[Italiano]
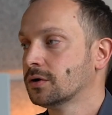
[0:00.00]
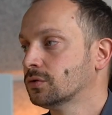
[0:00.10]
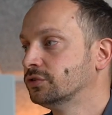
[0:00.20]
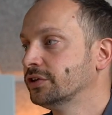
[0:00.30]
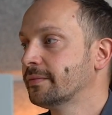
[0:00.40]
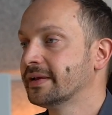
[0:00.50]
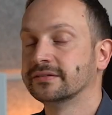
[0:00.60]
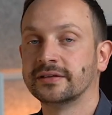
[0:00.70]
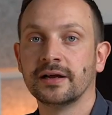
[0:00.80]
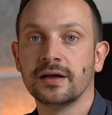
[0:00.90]

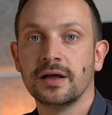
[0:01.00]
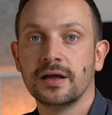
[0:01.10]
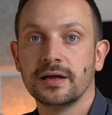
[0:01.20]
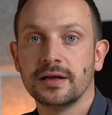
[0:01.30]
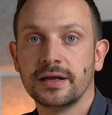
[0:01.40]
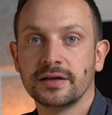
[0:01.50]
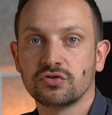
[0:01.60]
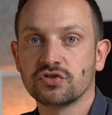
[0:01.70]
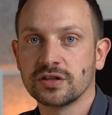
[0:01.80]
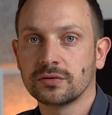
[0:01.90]
continuamente, eh,
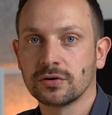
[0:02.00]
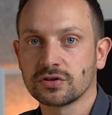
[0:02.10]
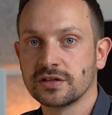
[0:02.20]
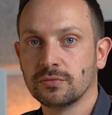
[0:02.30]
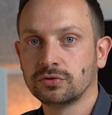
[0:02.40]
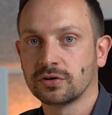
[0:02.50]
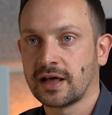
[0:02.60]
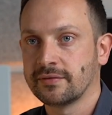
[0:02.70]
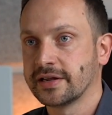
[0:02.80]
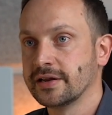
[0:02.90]
succede qualcosa di molto
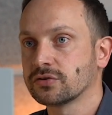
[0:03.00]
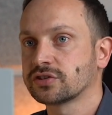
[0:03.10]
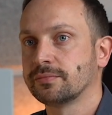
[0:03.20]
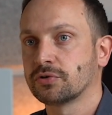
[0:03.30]
grave, che i nostri